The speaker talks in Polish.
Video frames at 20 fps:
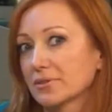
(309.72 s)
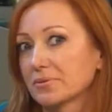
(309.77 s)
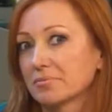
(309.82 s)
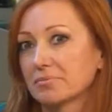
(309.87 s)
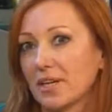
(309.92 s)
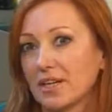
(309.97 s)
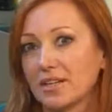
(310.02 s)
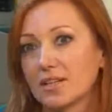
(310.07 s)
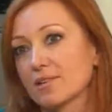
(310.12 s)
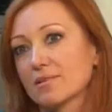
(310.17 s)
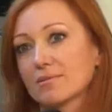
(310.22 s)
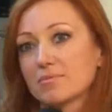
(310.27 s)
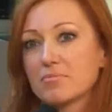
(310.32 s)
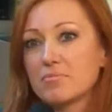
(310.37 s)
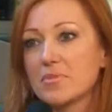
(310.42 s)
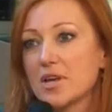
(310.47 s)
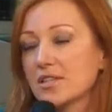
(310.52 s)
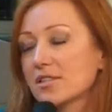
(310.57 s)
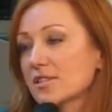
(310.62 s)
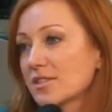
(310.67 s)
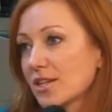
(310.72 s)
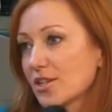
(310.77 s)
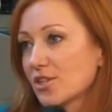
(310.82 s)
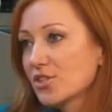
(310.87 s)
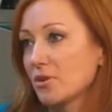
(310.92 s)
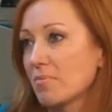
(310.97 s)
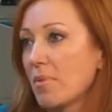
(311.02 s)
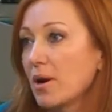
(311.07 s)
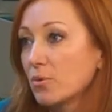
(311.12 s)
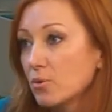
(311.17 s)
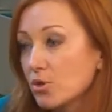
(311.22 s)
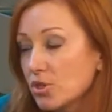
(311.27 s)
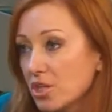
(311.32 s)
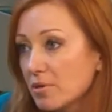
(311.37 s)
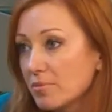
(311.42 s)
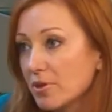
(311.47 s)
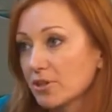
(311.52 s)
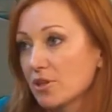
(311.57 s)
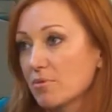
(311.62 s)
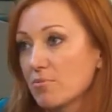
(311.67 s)
takie miejsce, gdzie
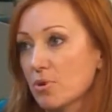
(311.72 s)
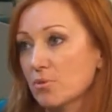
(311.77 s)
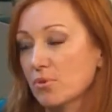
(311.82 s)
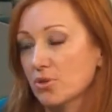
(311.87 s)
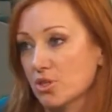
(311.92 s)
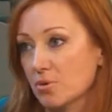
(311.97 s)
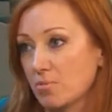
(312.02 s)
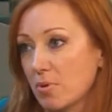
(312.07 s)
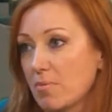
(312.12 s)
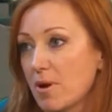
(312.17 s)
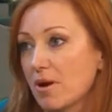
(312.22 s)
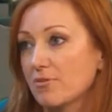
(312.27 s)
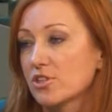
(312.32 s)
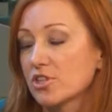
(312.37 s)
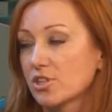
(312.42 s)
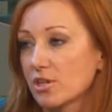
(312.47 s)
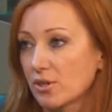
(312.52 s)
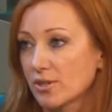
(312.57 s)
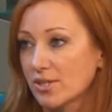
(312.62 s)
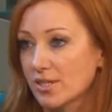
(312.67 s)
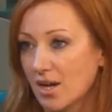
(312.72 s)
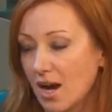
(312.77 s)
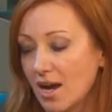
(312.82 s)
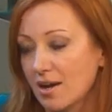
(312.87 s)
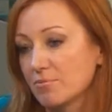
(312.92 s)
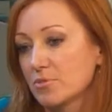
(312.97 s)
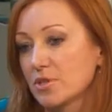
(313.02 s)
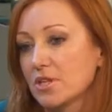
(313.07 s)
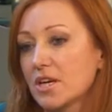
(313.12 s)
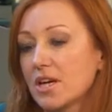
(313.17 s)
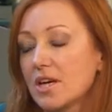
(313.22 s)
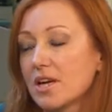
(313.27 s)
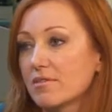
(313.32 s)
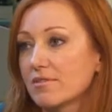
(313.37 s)
maluszki będą mogły się pobawić klockami,